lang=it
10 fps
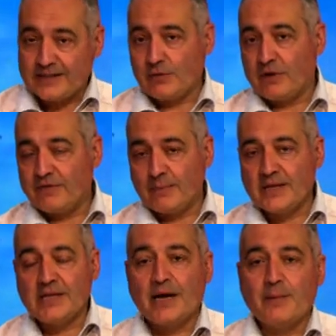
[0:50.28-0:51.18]
in una
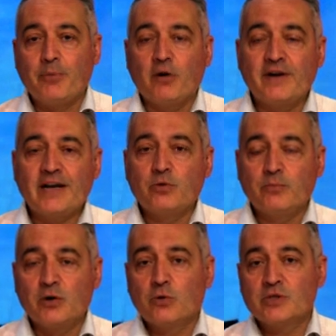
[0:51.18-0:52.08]
famiglia povera,
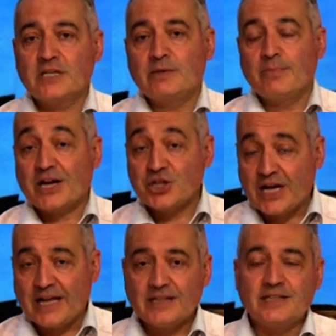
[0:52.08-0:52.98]
numerosa, di
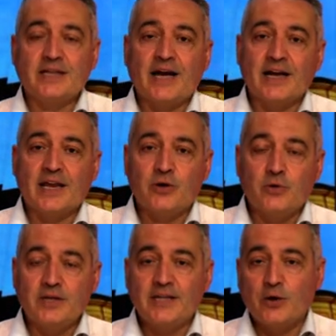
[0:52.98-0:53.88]
braccianti agricoli
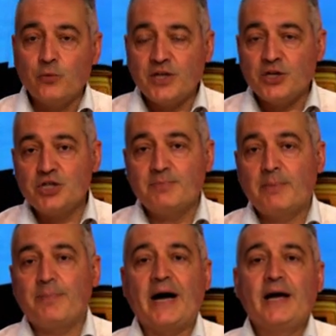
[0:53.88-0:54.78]
da Luigi,
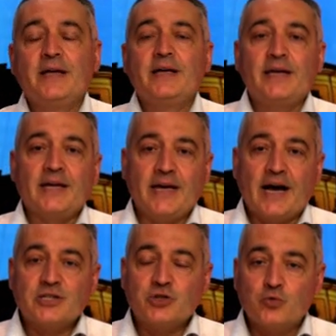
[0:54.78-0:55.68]
papà, e
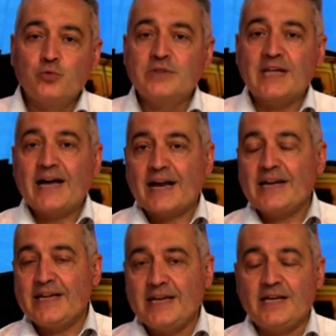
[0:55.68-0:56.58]
Assunta
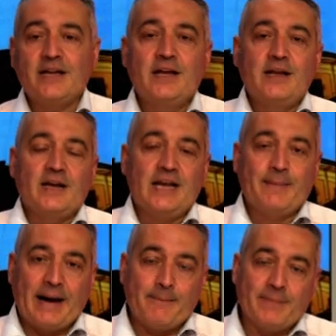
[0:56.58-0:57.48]
Carlini, la
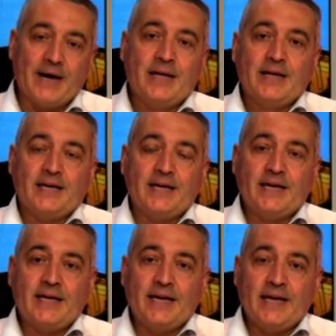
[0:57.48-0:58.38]
mamma.
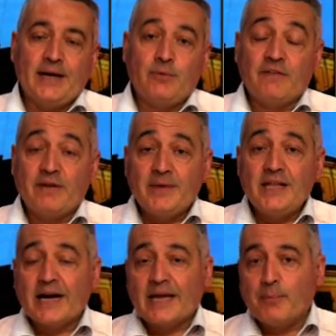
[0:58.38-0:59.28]
E una famiglia
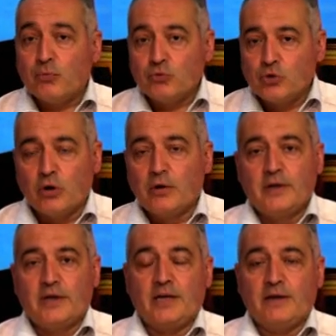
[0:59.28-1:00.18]
che appunto è